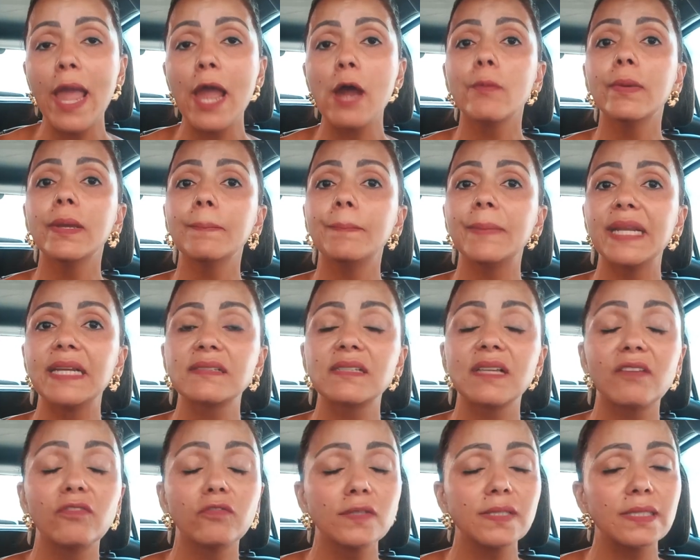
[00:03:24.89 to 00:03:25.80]
é uma
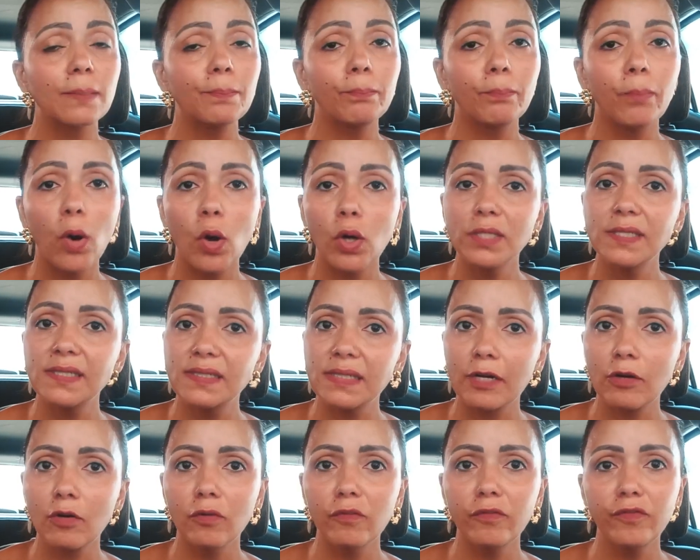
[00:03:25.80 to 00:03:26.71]
empresa que você pode
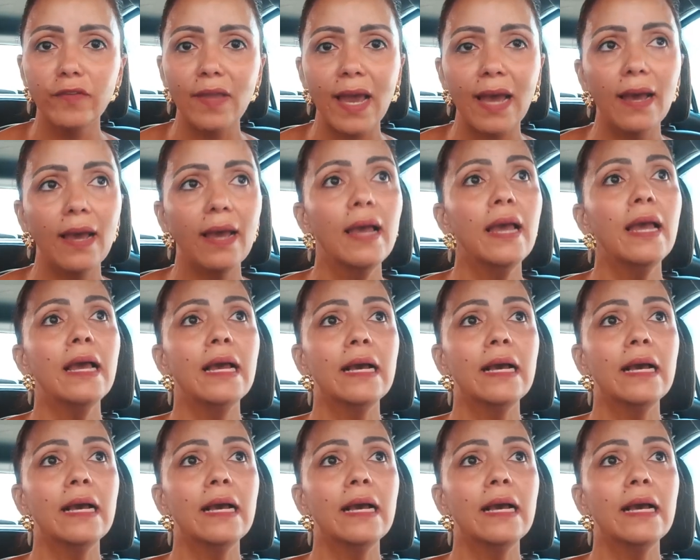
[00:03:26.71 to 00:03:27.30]
estar confiar,